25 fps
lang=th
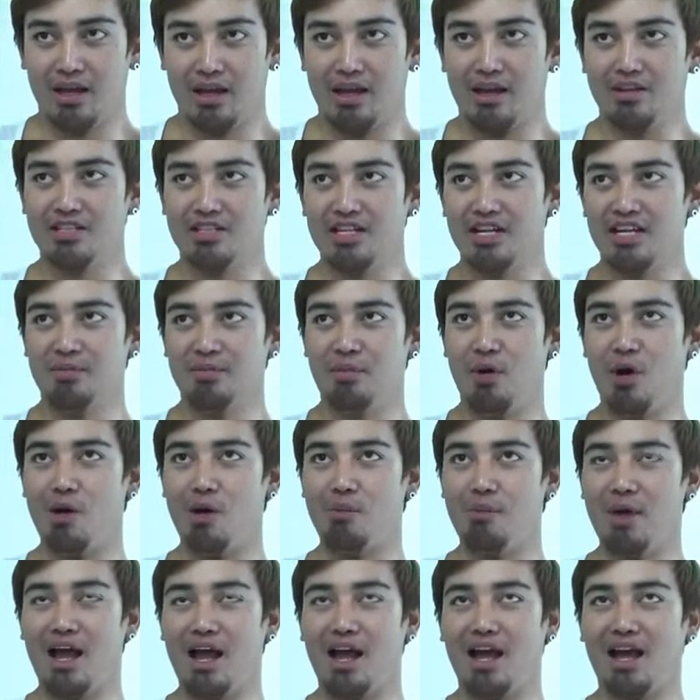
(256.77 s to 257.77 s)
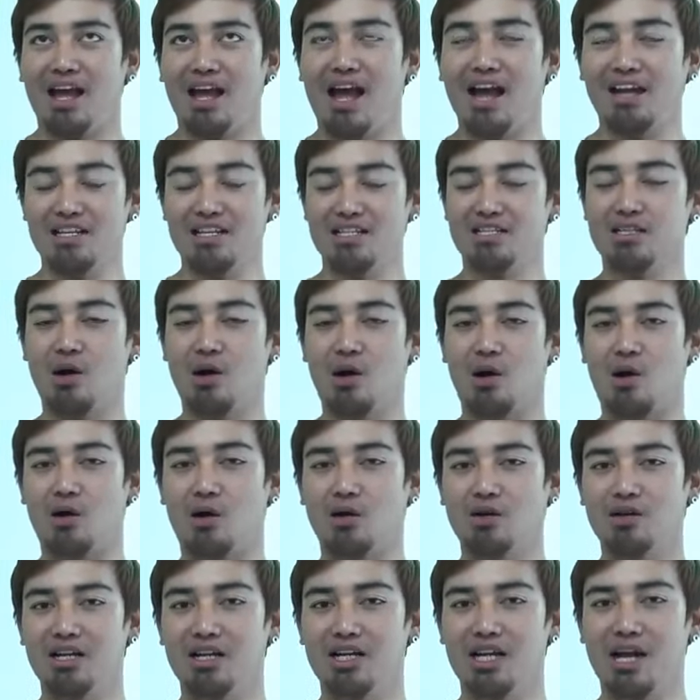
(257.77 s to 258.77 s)
แล้วทีนี้พอมาครั้งที่สอง
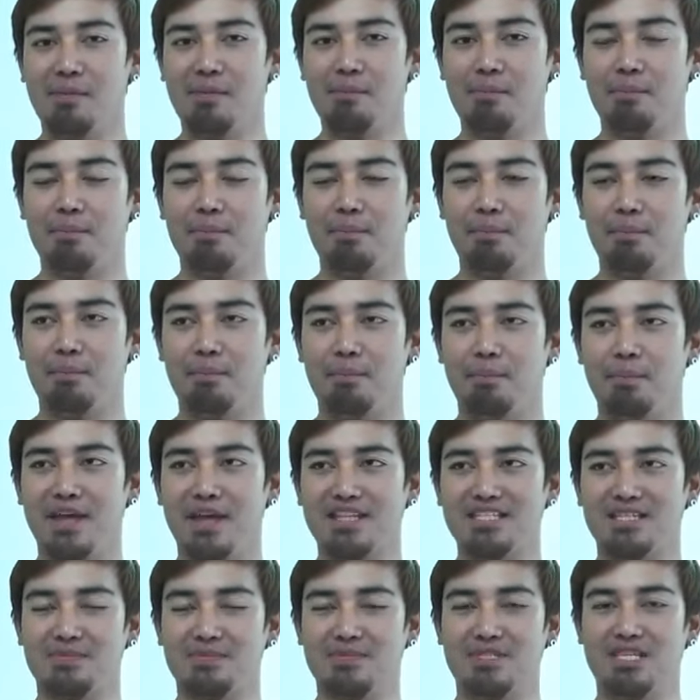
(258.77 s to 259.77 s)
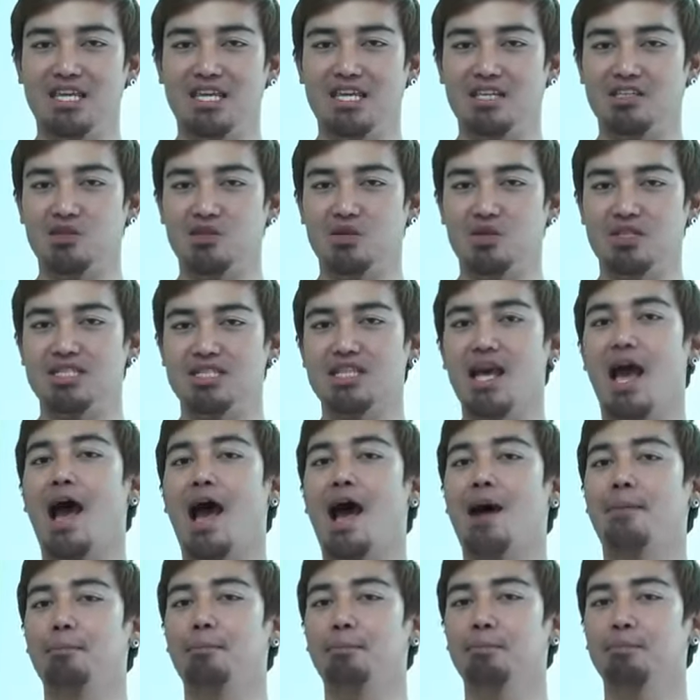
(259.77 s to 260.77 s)
เหลือ แปดสิบสี่จุดสา
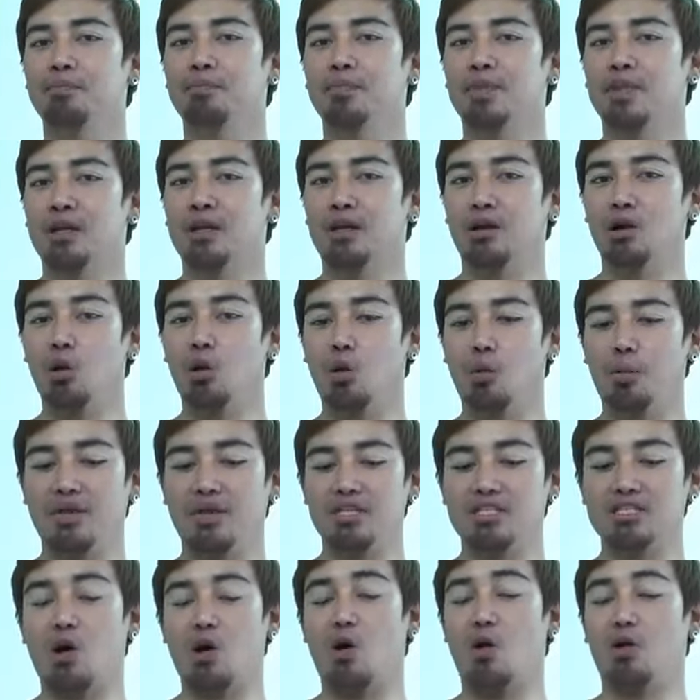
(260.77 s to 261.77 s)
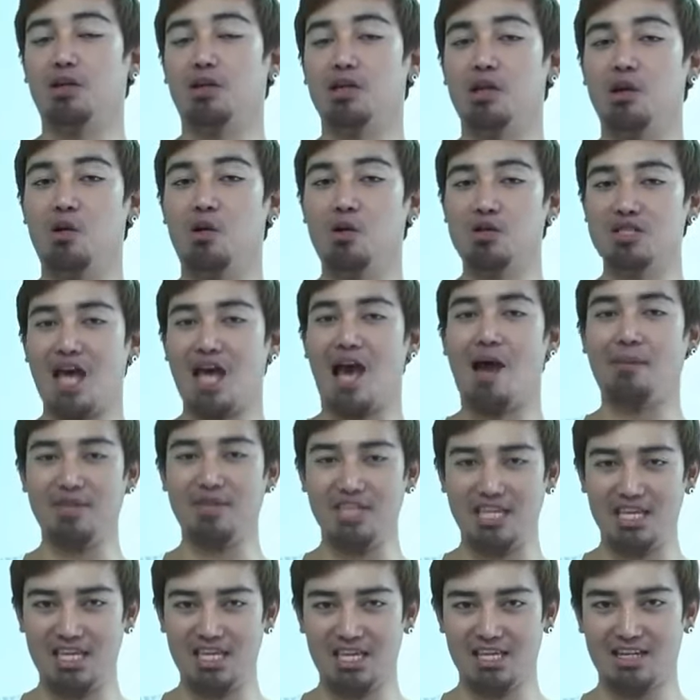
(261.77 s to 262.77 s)
ม ลงไปสองกิโลสาม
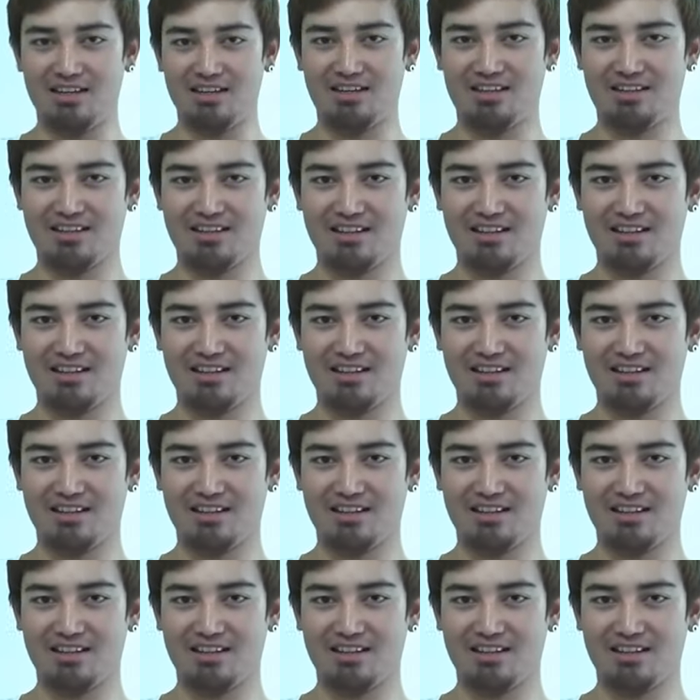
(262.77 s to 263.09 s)
ขีด